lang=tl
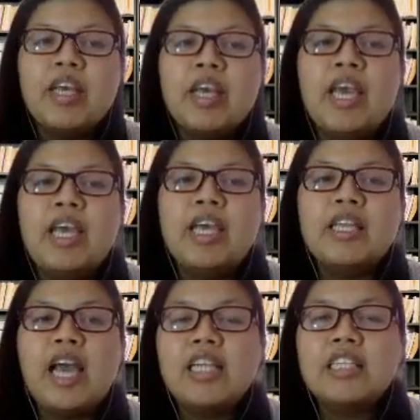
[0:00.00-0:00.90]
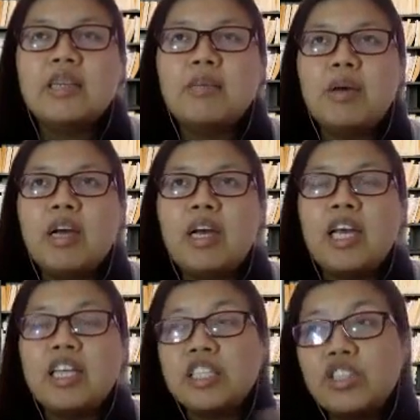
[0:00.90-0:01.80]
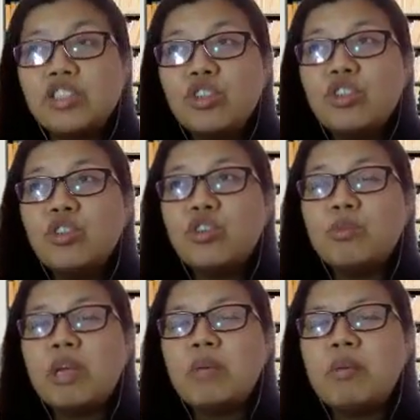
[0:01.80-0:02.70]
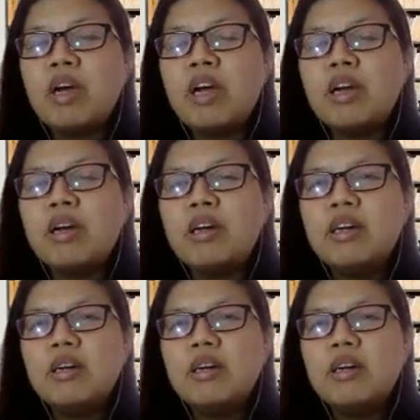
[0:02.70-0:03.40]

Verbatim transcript: And dahil sa mga extension or may mga